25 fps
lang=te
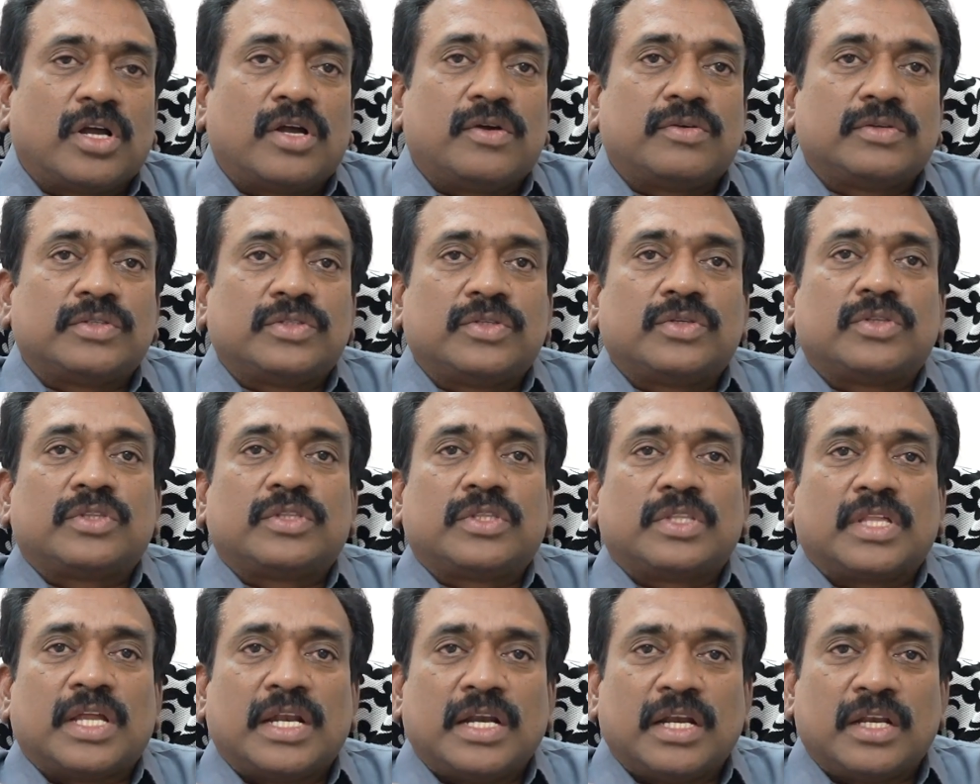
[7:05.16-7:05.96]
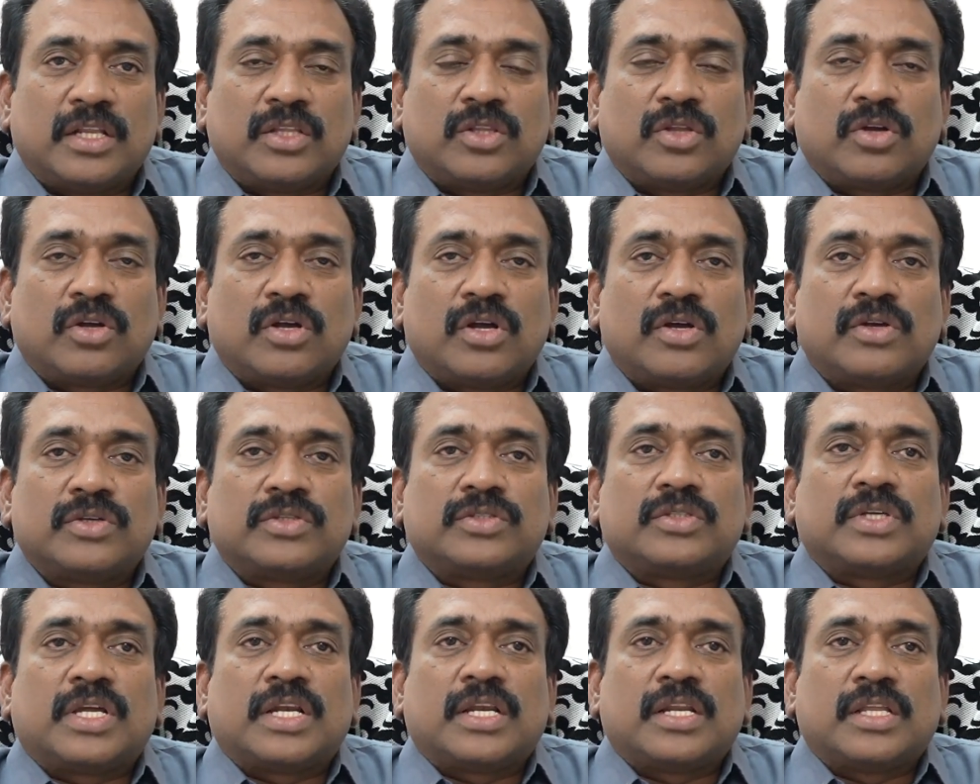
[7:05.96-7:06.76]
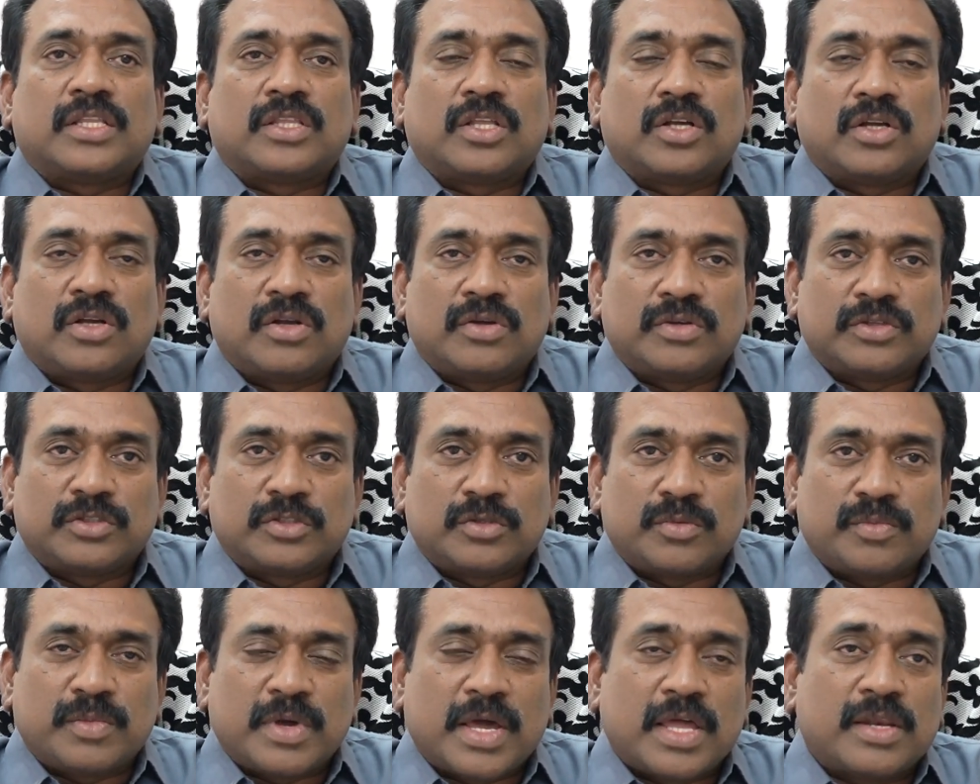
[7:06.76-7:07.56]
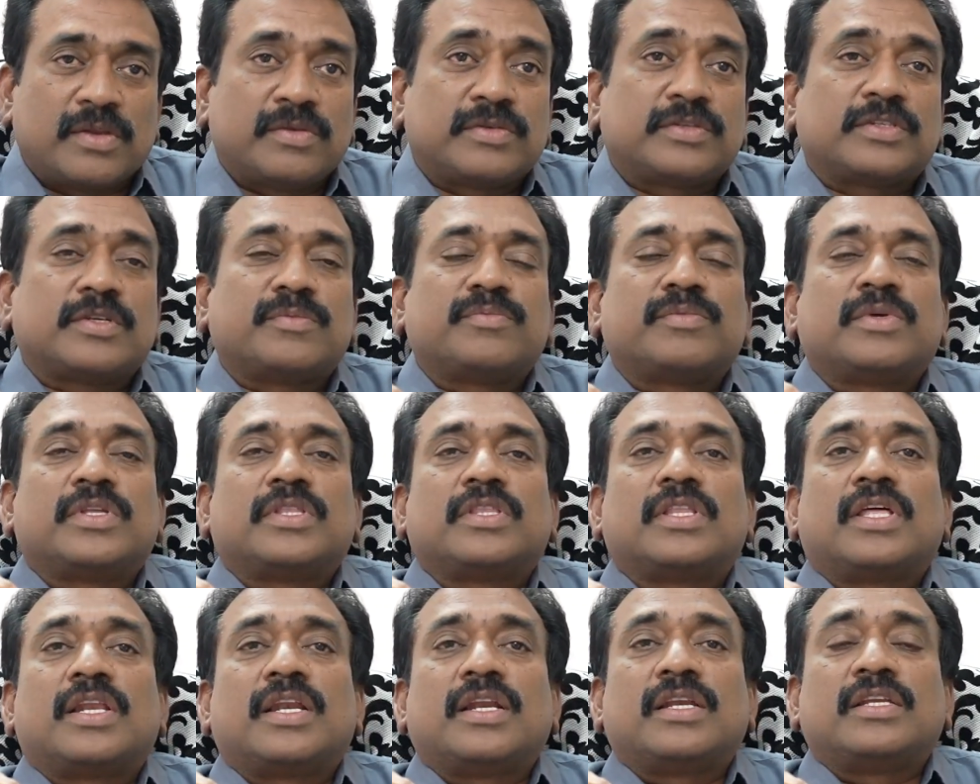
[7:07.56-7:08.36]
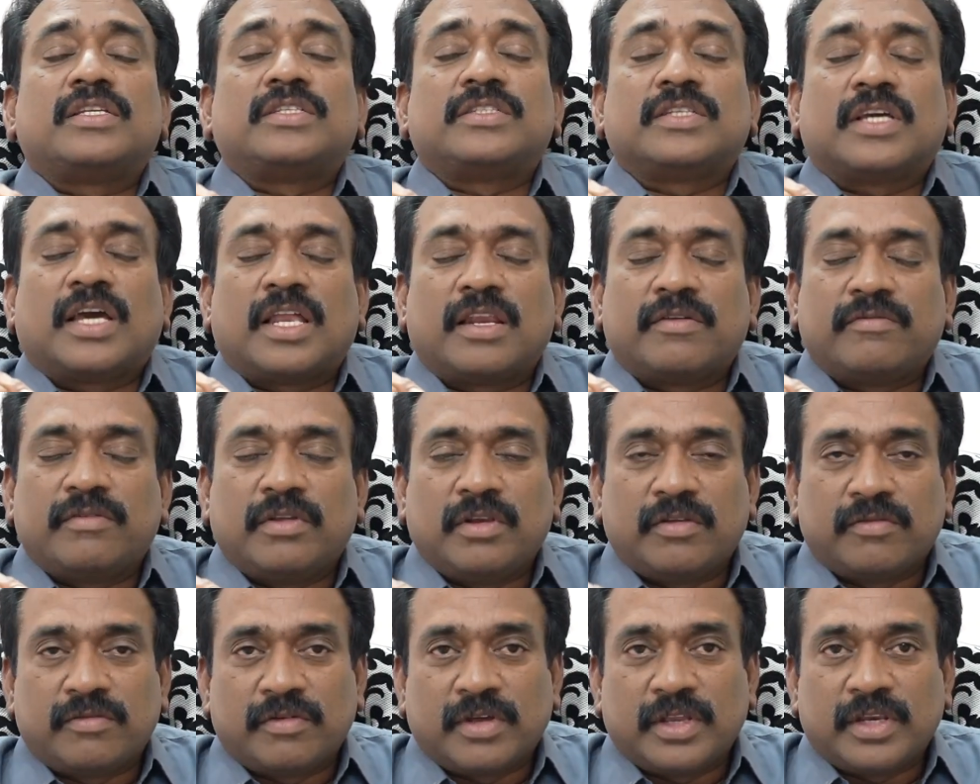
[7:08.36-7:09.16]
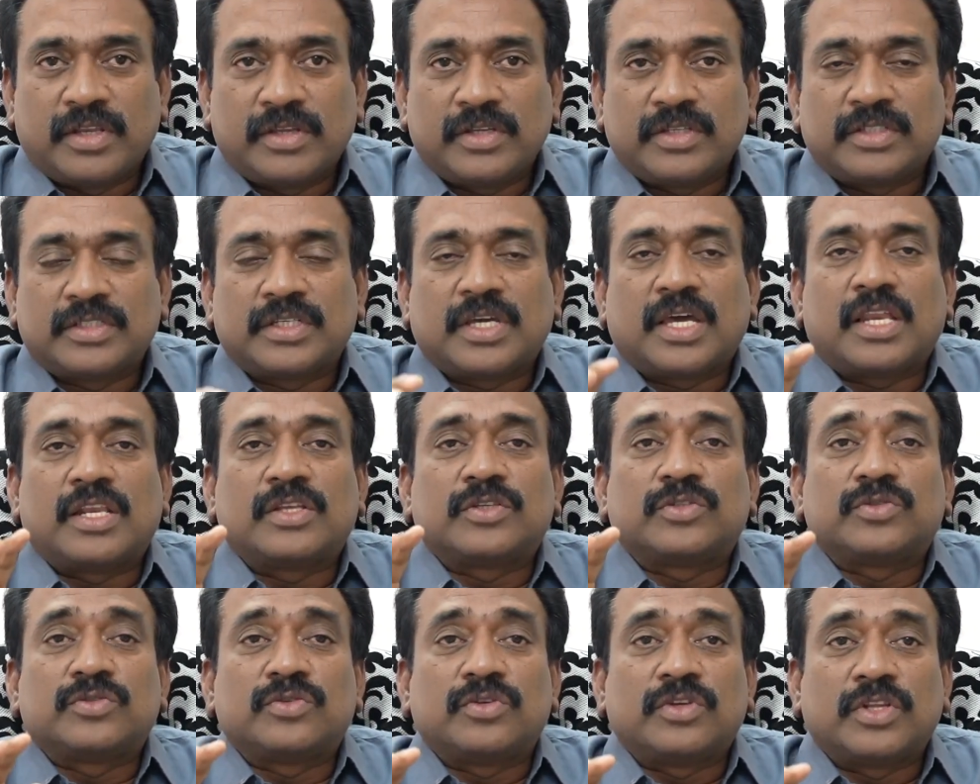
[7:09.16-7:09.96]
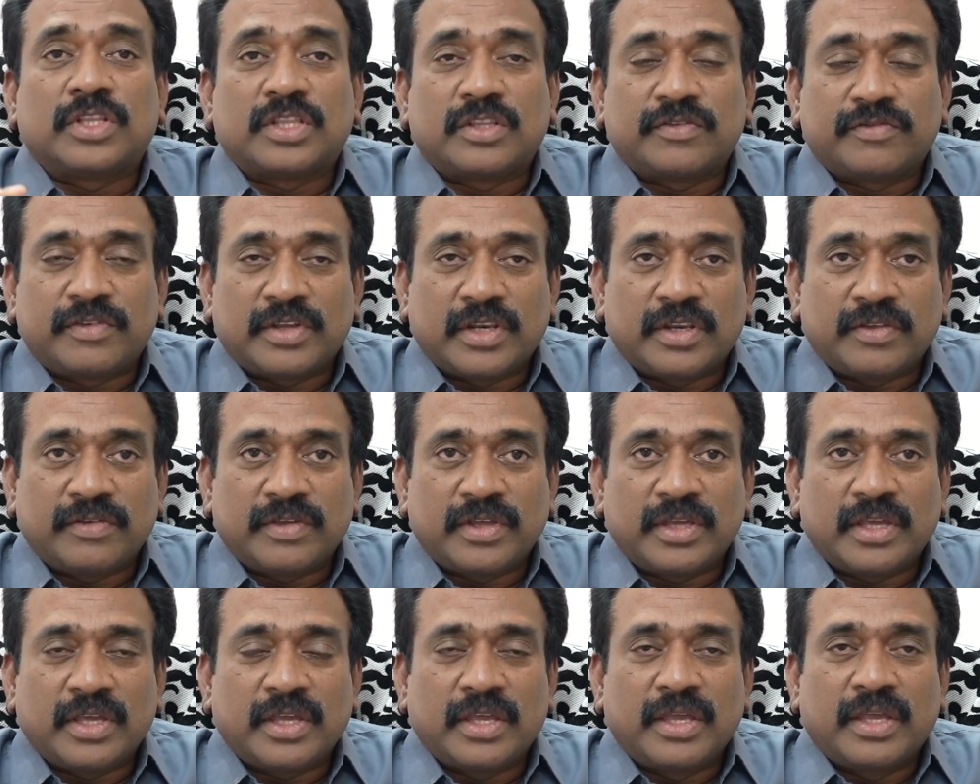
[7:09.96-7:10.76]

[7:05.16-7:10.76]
కావచ్చు తండ్రితో కావచ్చు అన్నయ్యతో కావచ్చు మానవ సంబంధాలని చాలా విలువైనవి చాలా సున్నితమైనవి